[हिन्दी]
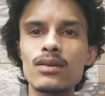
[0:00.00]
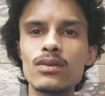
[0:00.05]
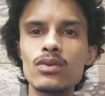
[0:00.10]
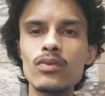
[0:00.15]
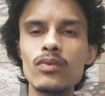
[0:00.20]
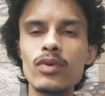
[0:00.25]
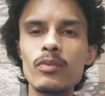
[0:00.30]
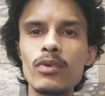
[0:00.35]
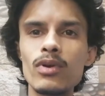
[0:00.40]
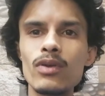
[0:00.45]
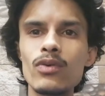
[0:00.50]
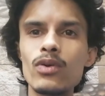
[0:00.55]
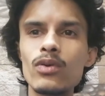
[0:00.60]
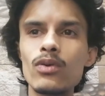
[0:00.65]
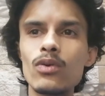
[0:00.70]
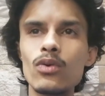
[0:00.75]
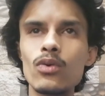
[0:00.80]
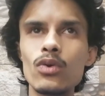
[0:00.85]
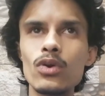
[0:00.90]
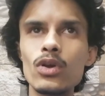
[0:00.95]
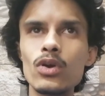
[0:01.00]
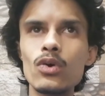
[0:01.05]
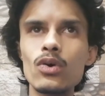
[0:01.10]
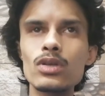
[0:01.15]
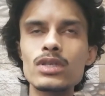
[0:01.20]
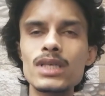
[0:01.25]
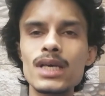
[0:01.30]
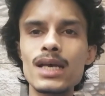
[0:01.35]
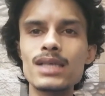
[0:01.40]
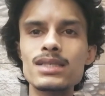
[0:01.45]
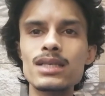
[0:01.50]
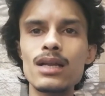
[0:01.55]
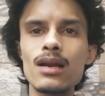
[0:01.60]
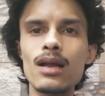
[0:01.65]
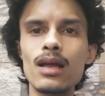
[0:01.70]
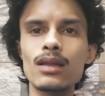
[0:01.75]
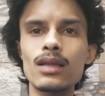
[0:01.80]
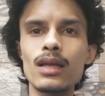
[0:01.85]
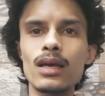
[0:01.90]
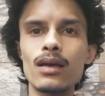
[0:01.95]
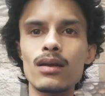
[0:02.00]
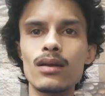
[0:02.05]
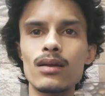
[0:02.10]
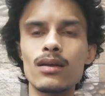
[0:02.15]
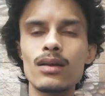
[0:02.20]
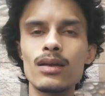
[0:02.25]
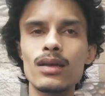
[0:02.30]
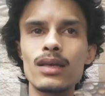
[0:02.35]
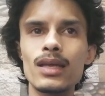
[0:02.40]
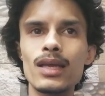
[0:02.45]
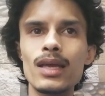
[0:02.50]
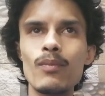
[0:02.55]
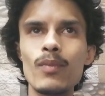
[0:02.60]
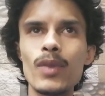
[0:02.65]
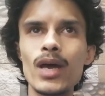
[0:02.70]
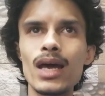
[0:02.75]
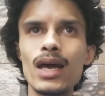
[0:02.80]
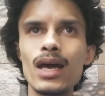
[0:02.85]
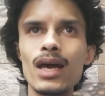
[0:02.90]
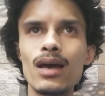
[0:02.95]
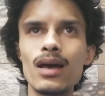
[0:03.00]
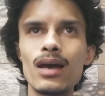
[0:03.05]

तो फिर कोई और सेंस लड़ाता है कि मैं